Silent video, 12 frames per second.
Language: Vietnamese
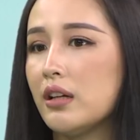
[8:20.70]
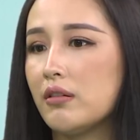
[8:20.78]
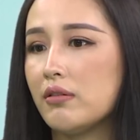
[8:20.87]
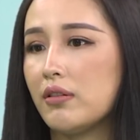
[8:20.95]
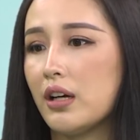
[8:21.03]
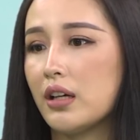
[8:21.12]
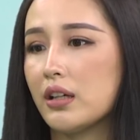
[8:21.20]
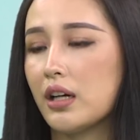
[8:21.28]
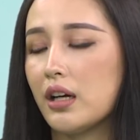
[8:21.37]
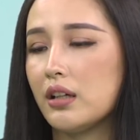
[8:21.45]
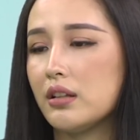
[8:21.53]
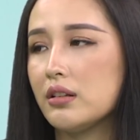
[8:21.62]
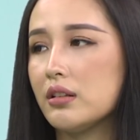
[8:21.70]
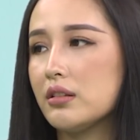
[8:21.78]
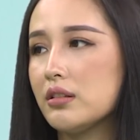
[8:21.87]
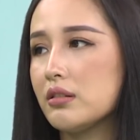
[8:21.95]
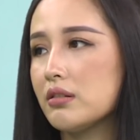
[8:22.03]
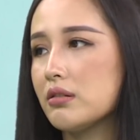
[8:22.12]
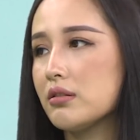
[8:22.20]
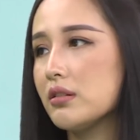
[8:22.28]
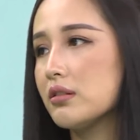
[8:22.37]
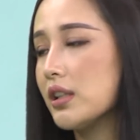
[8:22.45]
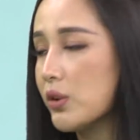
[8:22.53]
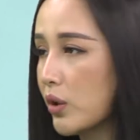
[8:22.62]
và cái sự
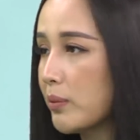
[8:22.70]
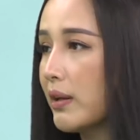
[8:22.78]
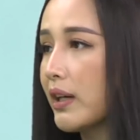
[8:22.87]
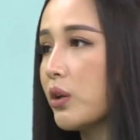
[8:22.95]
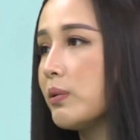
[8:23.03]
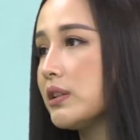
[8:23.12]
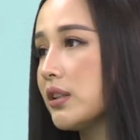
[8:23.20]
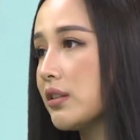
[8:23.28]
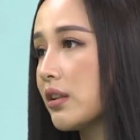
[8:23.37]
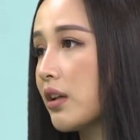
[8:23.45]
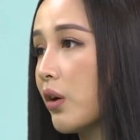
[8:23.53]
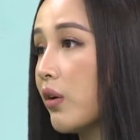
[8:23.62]
tự tin thoải mái của mình trên sân khấu